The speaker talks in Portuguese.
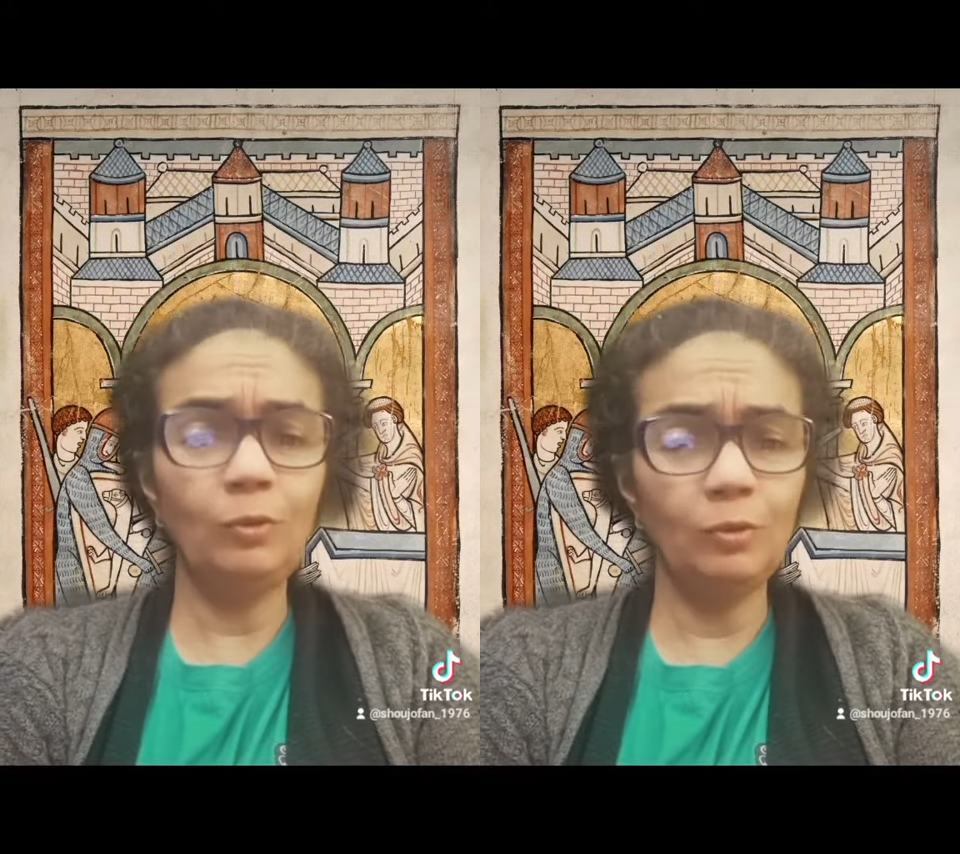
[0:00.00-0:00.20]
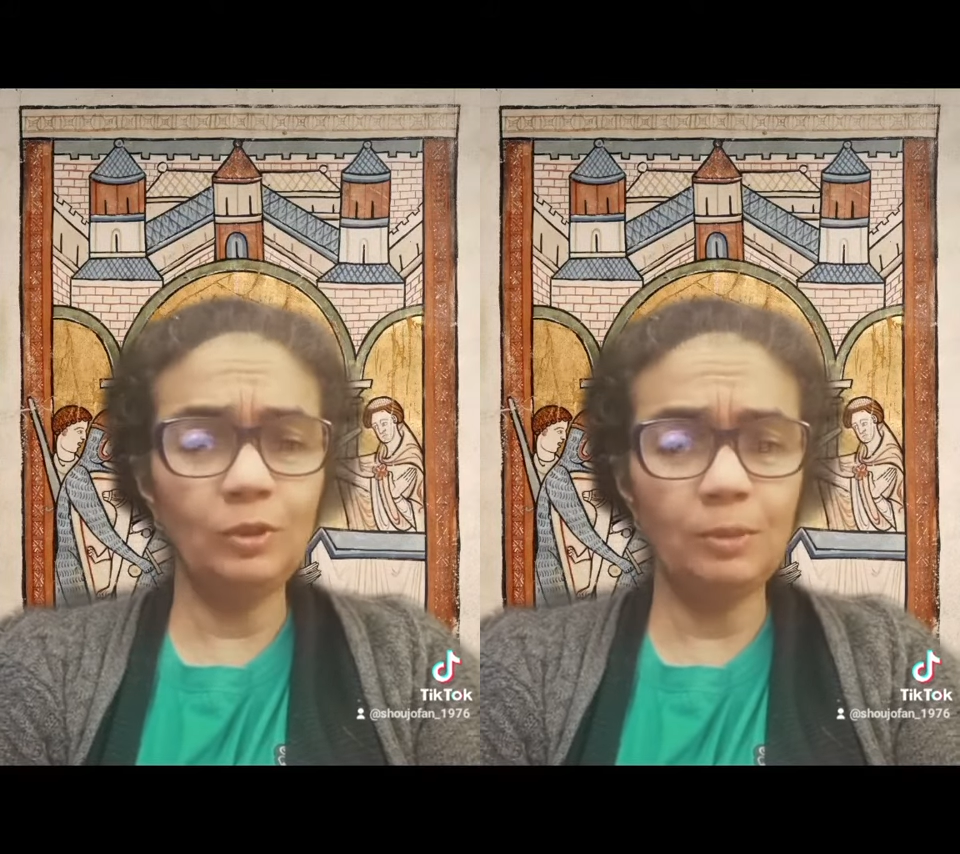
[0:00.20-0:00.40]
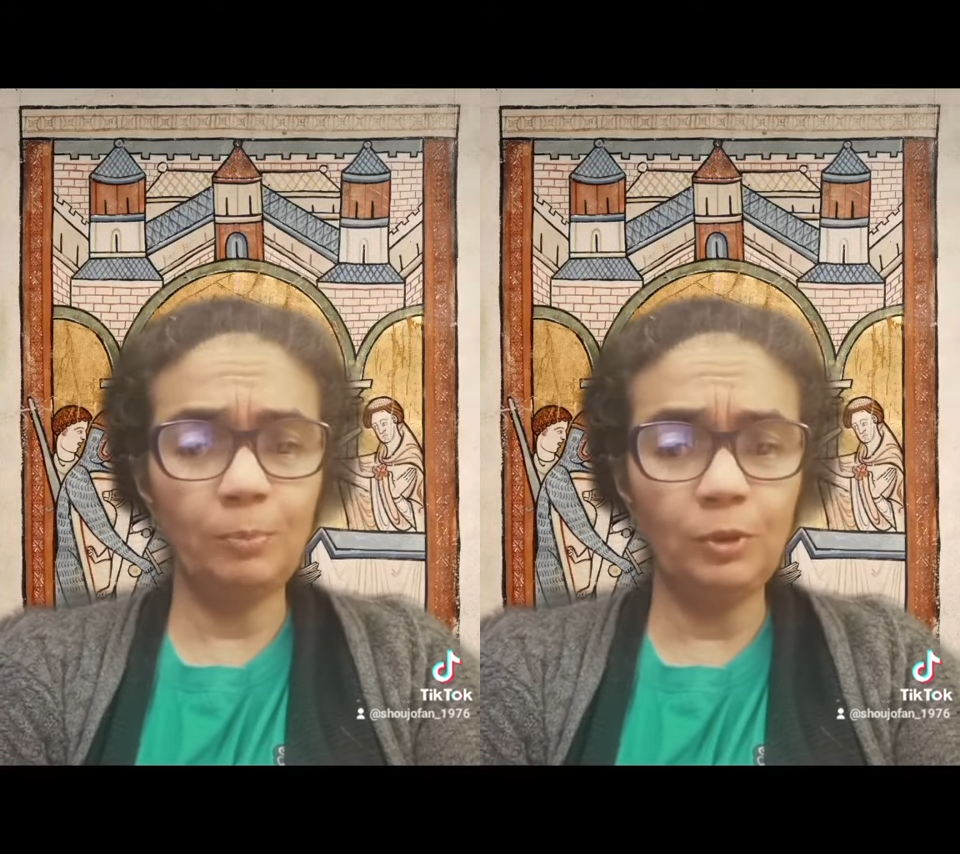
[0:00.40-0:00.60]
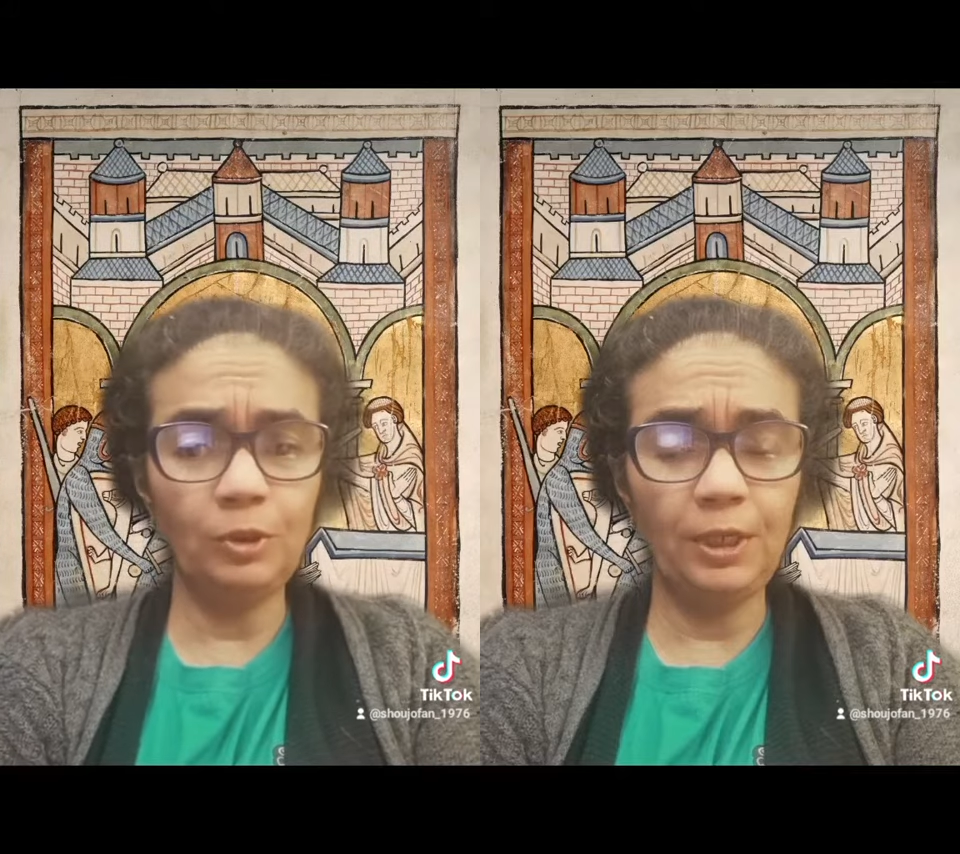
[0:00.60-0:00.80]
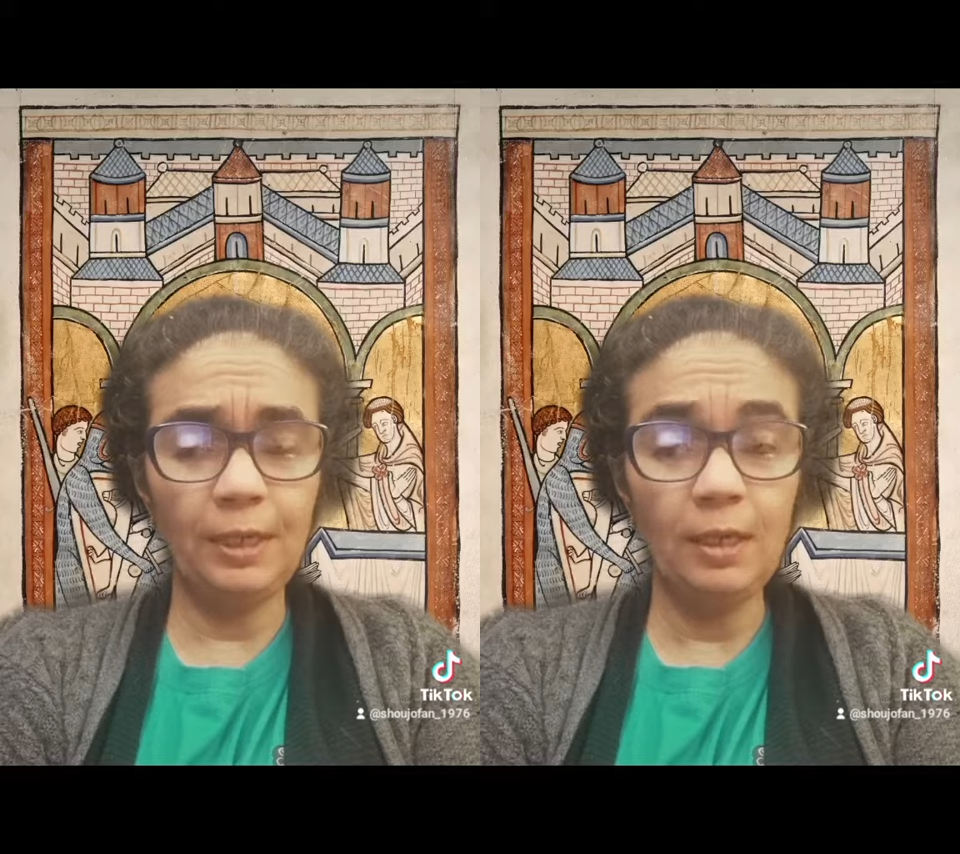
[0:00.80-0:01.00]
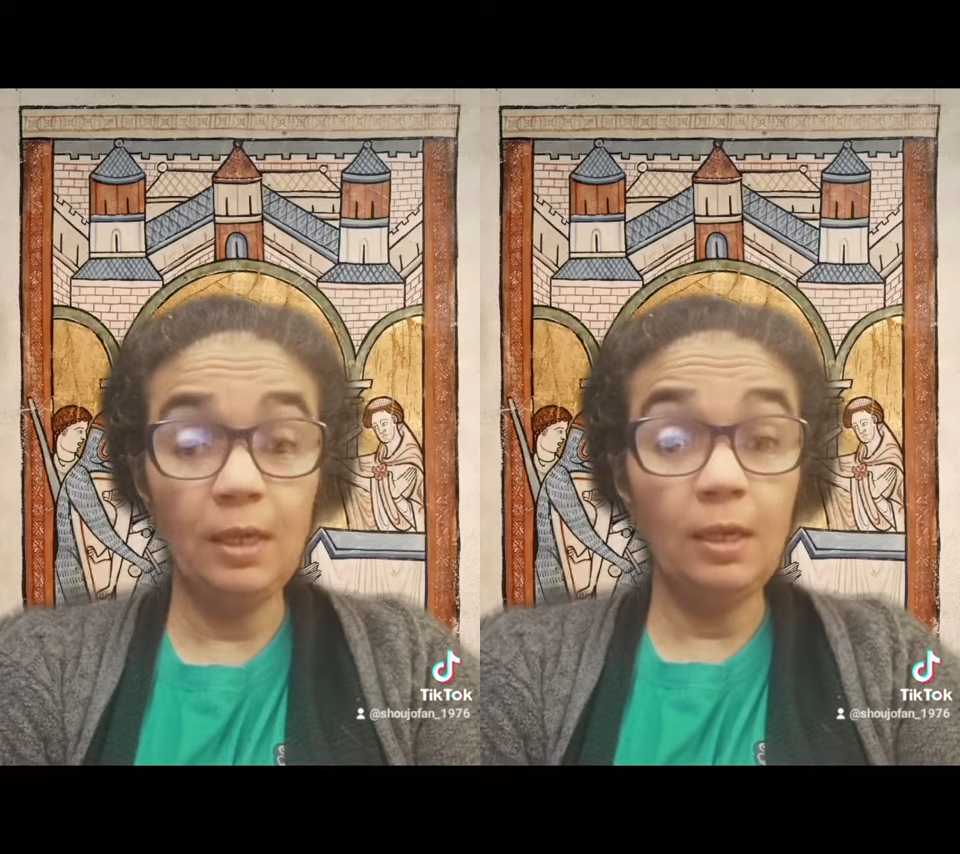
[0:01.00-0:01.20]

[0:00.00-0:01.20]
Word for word: tudo se podia,